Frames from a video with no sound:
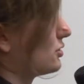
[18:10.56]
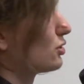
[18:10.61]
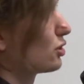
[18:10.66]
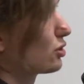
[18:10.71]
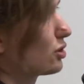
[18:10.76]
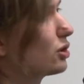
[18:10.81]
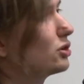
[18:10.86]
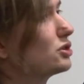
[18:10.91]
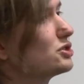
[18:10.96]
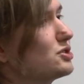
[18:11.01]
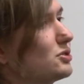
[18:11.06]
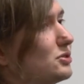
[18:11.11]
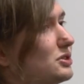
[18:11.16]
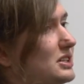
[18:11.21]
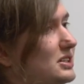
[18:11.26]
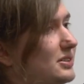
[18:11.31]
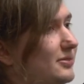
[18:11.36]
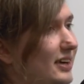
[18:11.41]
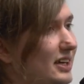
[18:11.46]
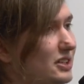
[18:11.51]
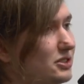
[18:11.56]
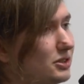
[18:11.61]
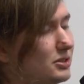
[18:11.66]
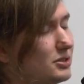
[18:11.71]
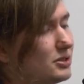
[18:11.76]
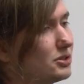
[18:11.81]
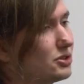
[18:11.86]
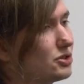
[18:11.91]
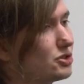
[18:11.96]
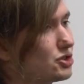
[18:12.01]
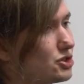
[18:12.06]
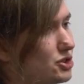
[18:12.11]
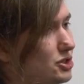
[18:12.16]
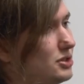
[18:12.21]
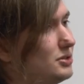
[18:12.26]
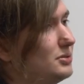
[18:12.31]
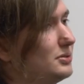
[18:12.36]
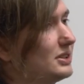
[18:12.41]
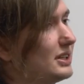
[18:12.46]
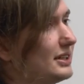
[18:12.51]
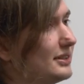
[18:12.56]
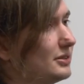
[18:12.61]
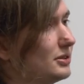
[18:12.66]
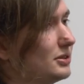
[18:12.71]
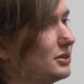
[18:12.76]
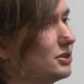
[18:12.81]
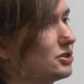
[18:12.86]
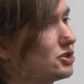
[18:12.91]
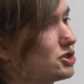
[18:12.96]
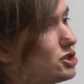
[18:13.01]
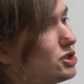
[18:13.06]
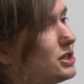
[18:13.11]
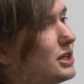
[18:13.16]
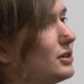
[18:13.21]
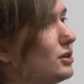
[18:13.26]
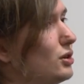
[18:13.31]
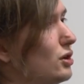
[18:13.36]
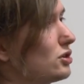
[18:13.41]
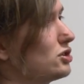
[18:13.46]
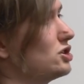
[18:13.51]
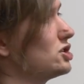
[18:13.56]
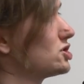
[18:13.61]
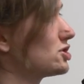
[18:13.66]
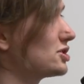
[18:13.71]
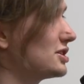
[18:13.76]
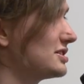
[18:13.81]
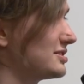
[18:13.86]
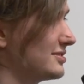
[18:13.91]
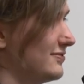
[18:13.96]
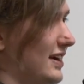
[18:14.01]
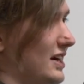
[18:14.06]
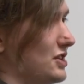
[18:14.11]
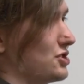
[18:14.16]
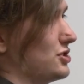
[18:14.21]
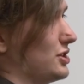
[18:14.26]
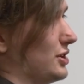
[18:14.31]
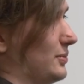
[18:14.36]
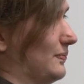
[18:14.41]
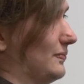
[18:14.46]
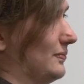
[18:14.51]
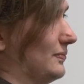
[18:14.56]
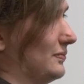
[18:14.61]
do kogo się odezwać, czy, te, e, czy ten lok jeszcze jest ważny.